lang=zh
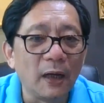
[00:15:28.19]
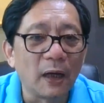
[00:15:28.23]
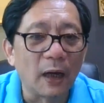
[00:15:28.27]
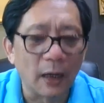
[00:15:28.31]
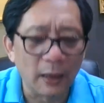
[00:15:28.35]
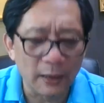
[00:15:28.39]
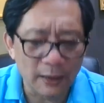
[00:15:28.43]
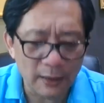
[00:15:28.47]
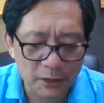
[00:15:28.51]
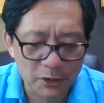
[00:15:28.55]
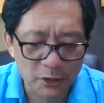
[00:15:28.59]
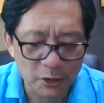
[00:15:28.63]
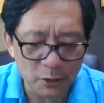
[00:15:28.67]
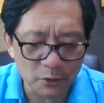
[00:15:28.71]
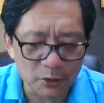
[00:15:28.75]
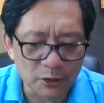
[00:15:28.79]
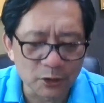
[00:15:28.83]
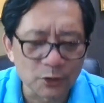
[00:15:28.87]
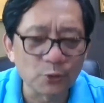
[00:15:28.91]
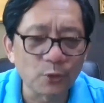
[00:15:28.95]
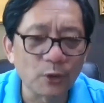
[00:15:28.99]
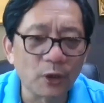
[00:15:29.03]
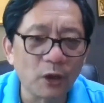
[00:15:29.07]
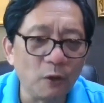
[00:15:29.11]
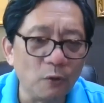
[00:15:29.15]
而且就是
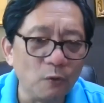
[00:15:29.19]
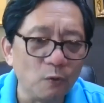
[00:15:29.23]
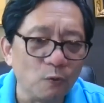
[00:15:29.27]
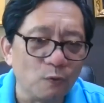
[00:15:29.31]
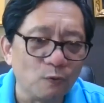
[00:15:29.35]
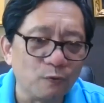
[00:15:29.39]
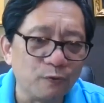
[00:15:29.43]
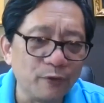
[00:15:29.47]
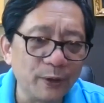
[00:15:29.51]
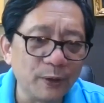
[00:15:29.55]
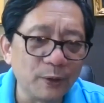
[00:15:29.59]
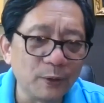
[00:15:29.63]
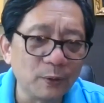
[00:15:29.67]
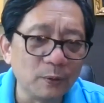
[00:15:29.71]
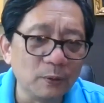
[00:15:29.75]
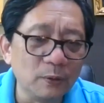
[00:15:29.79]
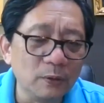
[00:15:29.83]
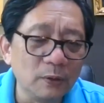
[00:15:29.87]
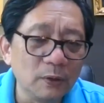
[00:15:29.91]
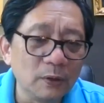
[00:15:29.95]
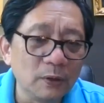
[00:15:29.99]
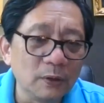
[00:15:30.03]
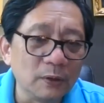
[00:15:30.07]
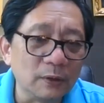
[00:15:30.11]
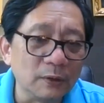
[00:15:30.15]
最后五分钟，
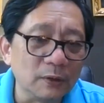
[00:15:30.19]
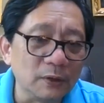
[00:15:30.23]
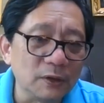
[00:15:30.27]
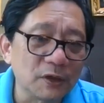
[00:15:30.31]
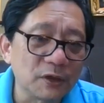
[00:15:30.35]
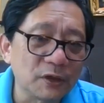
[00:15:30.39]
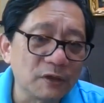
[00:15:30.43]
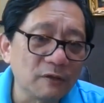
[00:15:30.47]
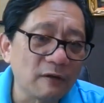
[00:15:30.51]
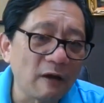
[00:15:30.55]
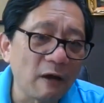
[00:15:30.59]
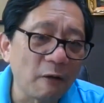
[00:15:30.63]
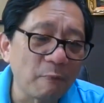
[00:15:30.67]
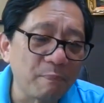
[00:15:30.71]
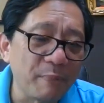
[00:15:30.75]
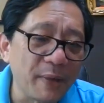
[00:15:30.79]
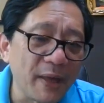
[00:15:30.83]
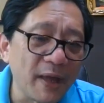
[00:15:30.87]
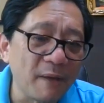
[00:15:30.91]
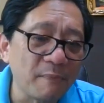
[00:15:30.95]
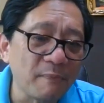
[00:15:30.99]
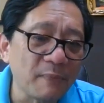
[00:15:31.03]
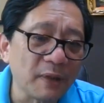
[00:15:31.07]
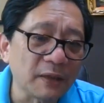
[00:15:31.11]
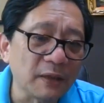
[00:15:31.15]
你就要
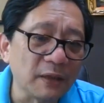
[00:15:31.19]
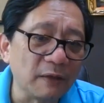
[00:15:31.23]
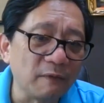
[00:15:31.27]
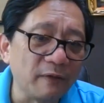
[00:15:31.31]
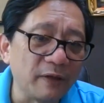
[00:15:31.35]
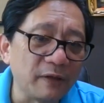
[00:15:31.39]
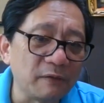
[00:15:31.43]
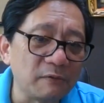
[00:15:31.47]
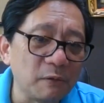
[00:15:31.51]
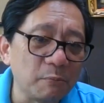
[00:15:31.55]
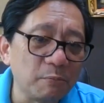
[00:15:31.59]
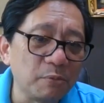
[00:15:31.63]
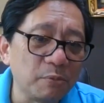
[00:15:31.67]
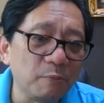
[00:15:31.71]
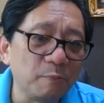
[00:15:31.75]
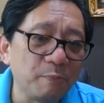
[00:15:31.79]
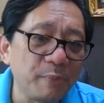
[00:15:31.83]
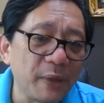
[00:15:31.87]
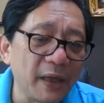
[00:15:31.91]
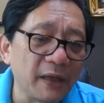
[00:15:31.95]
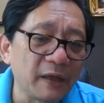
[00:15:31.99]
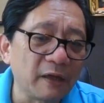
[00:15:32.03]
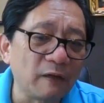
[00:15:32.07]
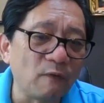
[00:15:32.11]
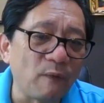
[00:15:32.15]
编吗？你为什么不
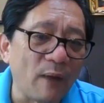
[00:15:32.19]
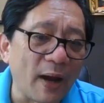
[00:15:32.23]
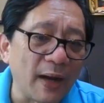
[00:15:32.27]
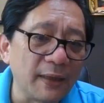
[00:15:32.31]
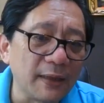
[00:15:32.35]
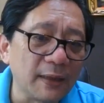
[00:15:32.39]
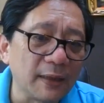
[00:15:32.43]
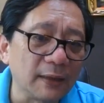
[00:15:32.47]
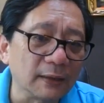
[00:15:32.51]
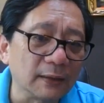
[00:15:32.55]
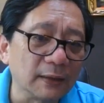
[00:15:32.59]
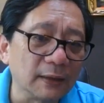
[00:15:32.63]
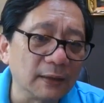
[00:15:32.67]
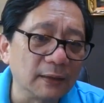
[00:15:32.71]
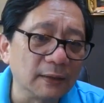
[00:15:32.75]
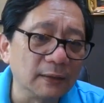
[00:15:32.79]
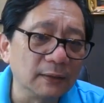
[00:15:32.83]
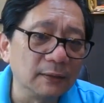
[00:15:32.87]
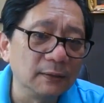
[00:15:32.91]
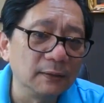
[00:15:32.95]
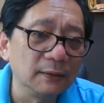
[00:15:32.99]
编一个完整的呢？